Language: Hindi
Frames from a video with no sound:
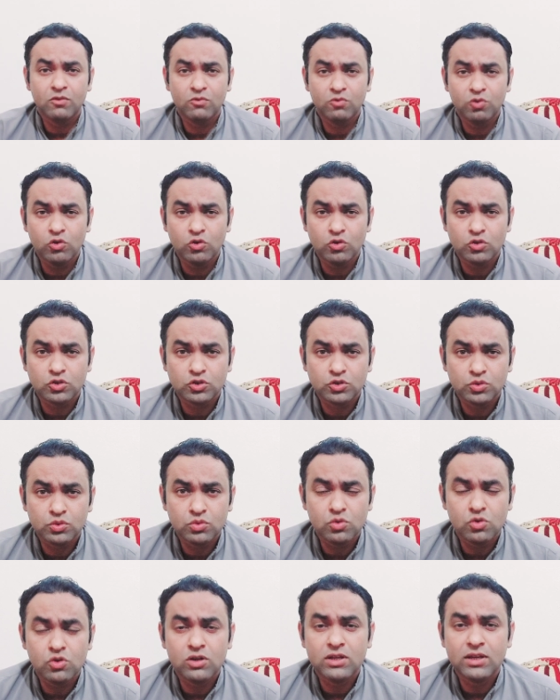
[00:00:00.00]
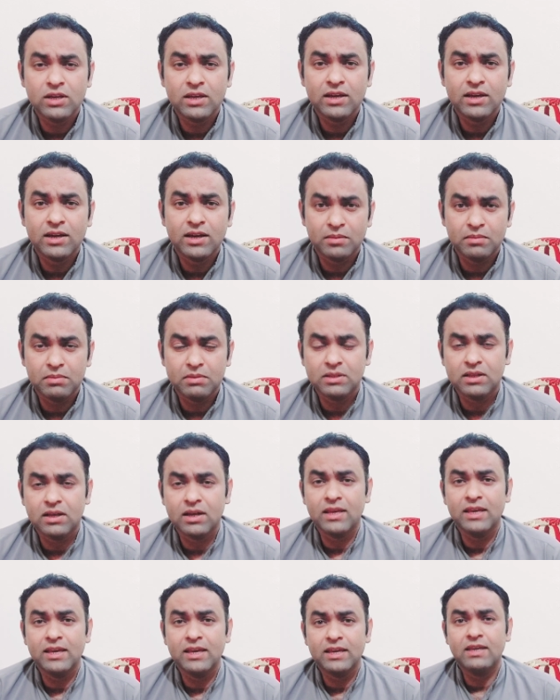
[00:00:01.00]
वो शुरू होनी है
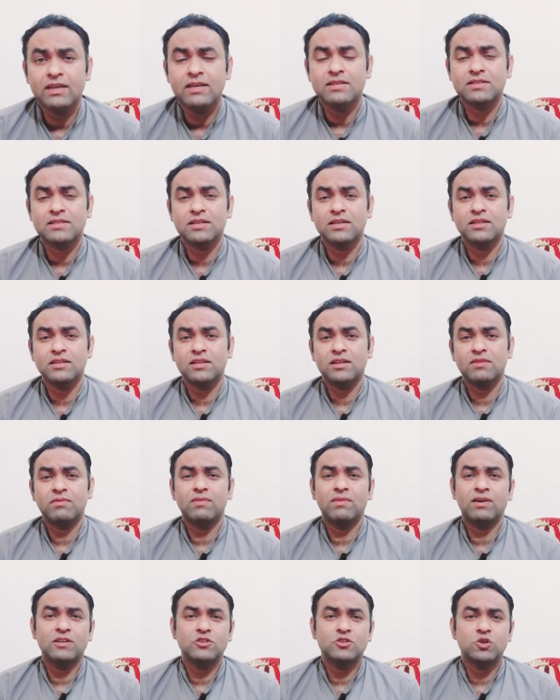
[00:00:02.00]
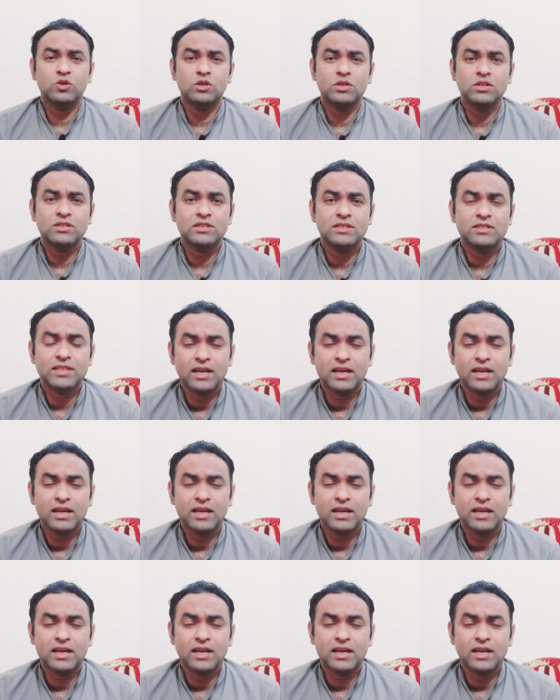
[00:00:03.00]
अलबत् एक केस के अंदर फवाद चौधरी से